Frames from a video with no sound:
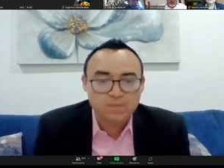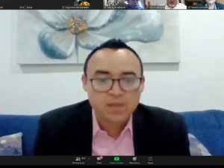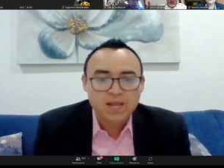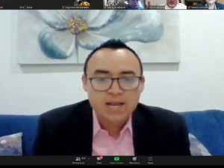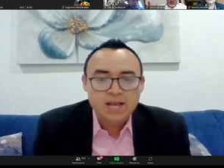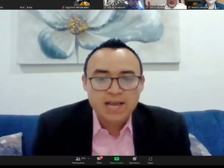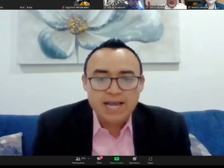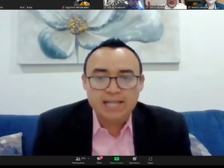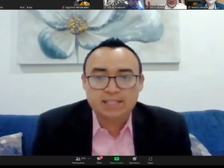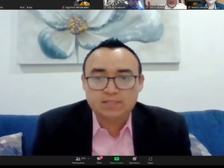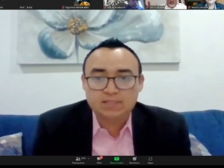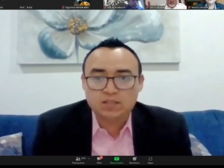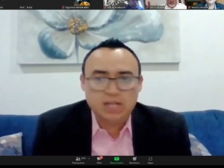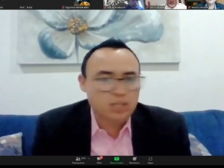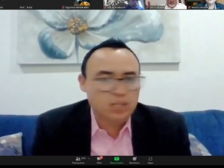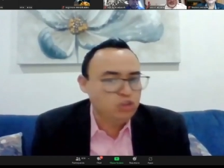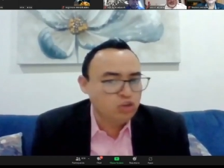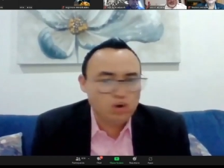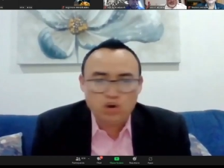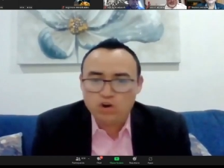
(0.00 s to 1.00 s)
es,
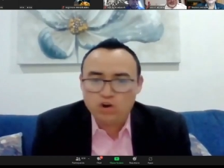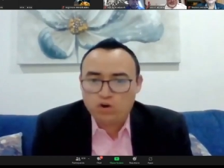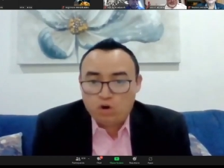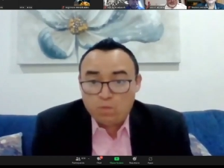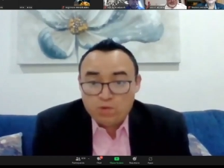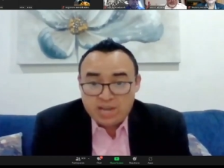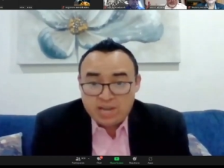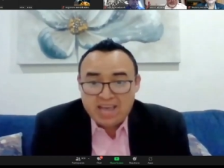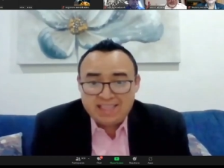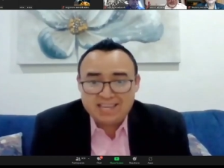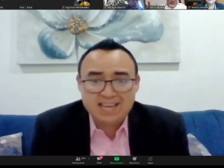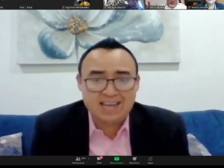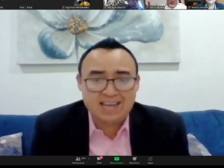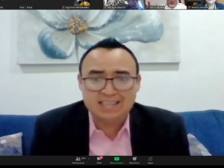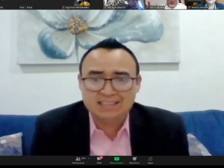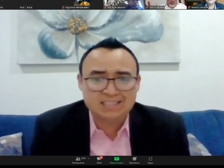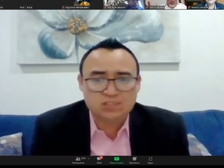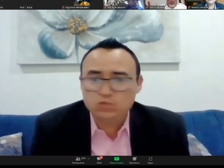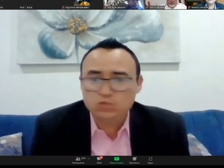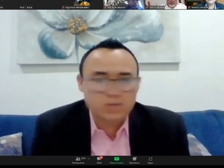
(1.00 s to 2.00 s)
no, como ya dije
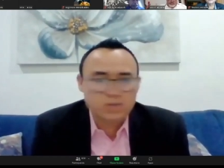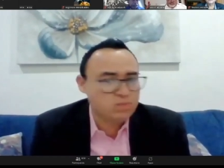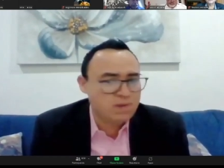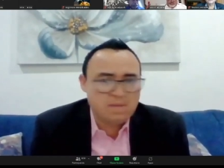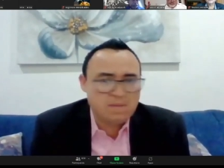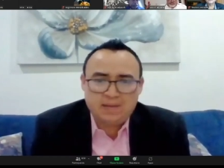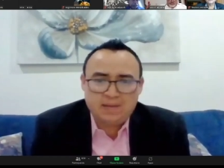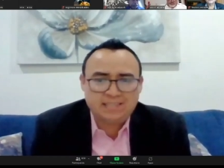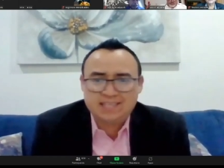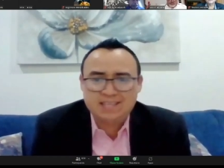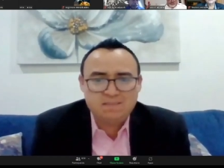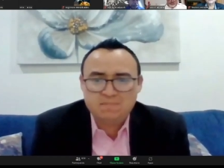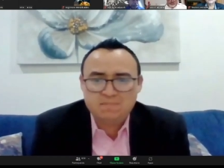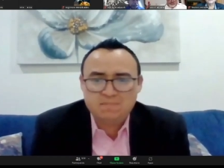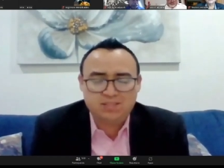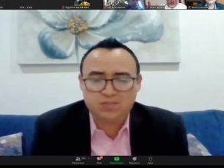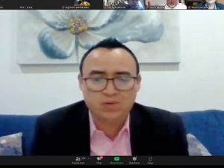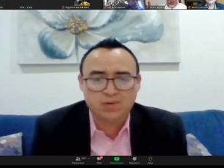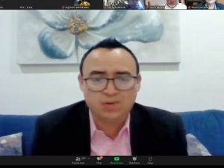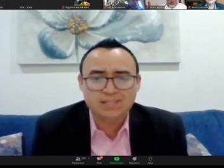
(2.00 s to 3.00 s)
antes, no es una empresa de
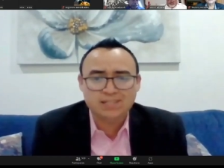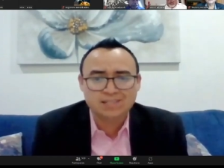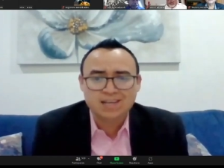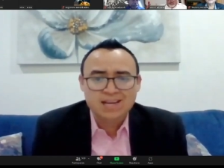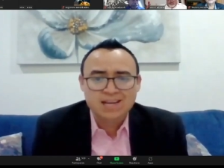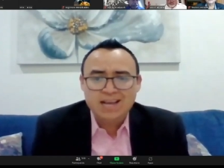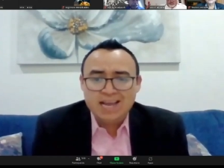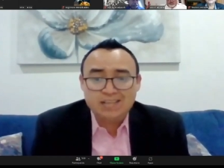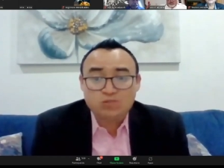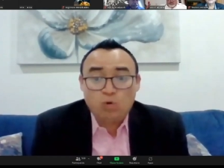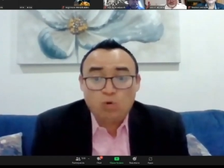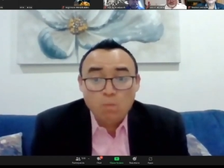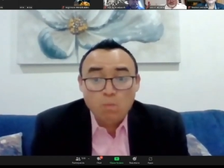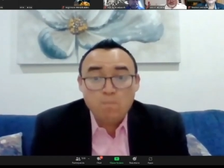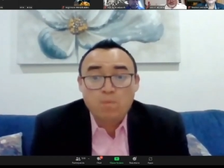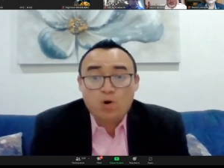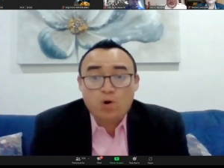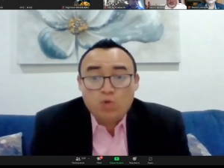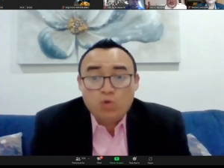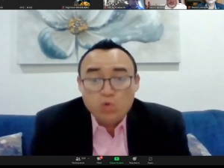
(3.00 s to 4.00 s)
inversiones, es un
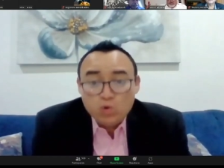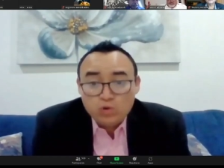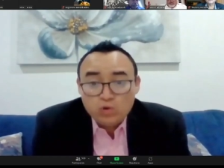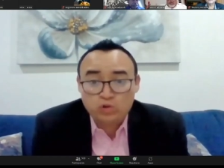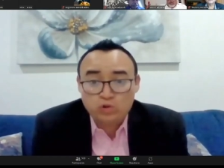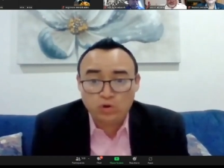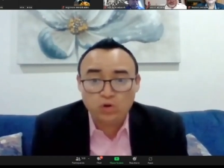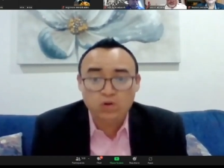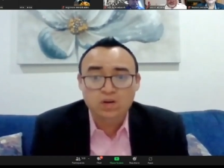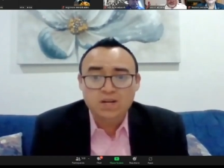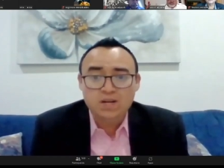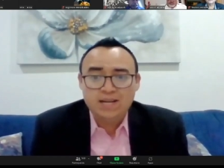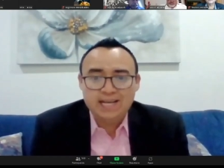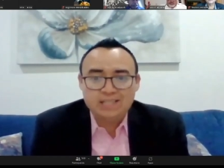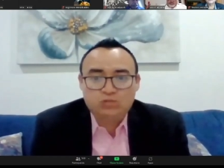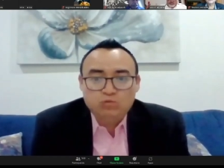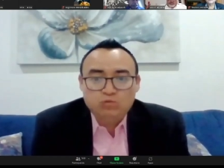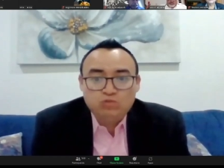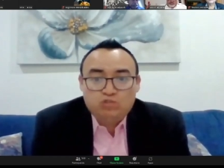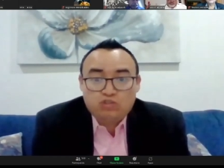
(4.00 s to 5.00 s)
producto, es un
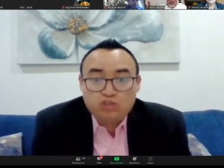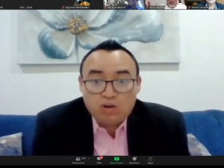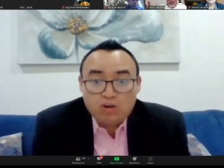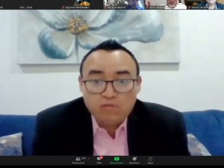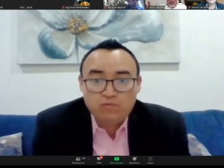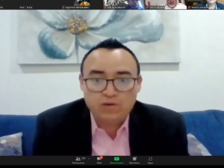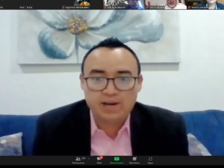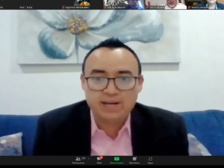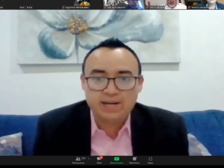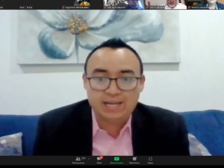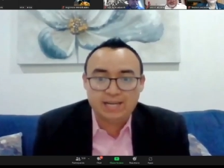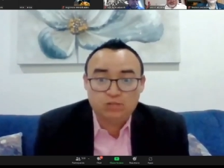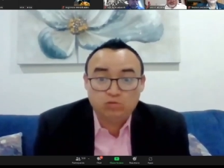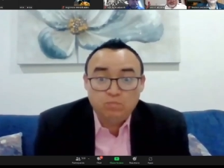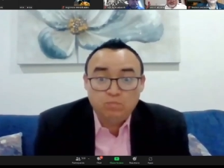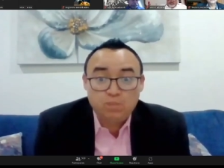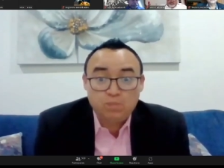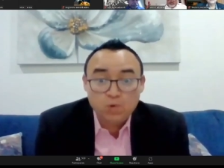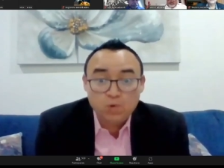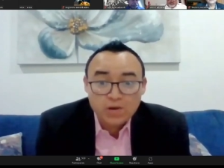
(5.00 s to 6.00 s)
software, es un
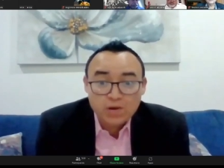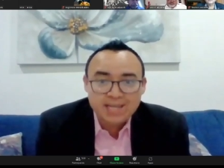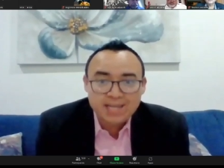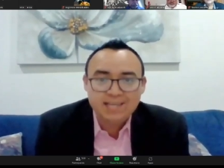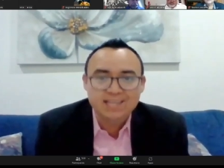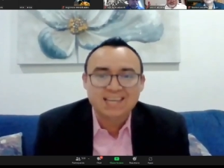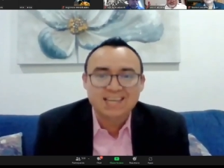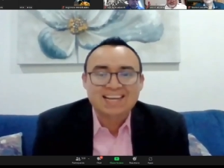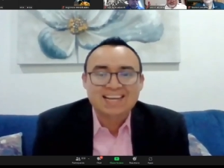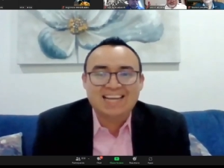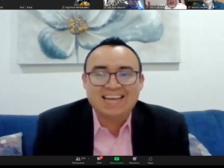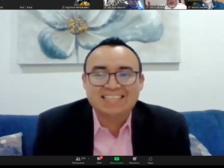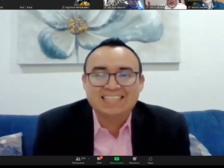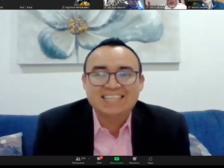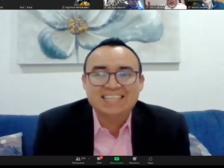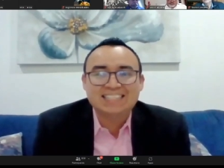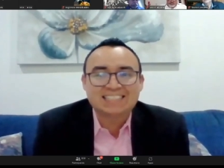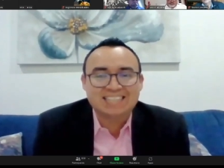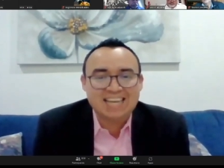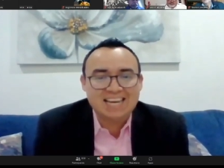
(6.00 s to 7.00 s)
plugin que se
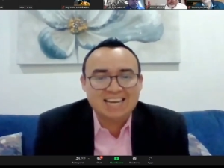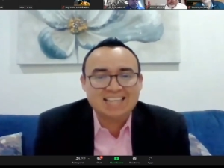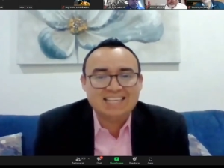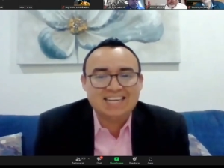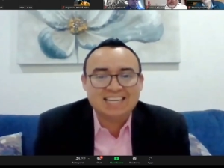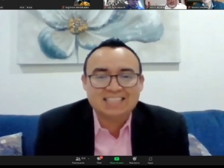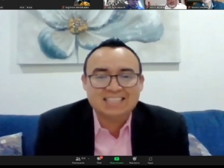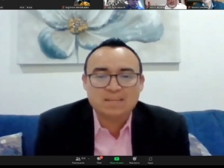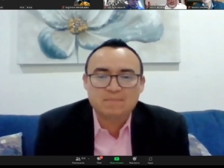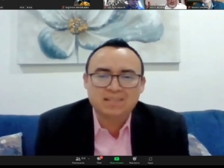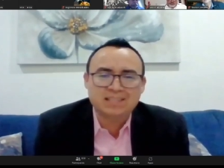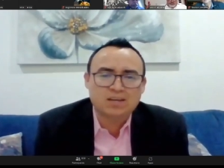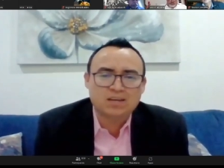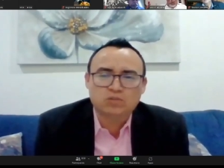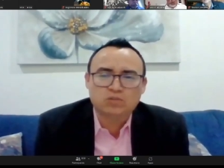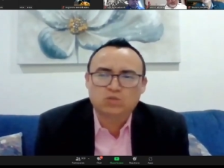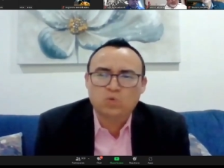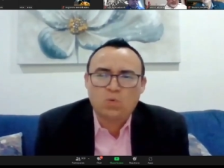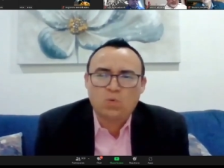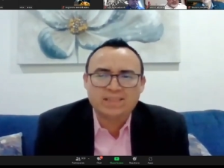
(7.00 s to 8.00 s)
instala directamente con tu
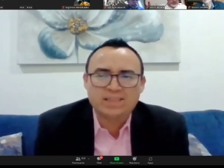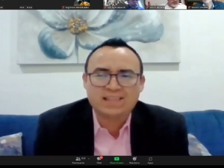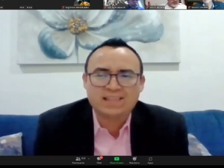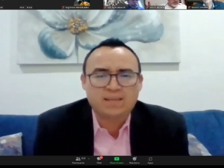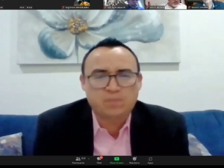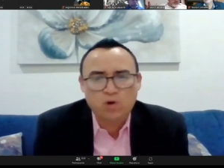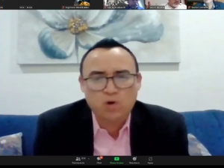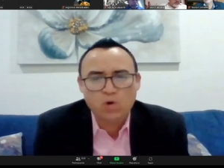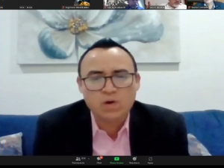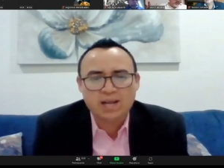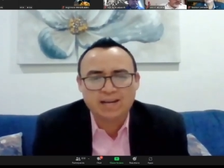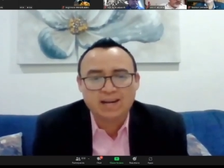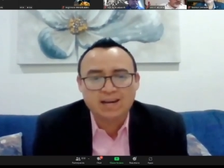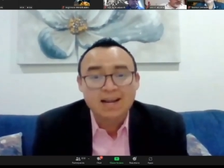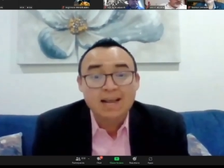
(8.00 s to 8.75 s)
cuenta de broker,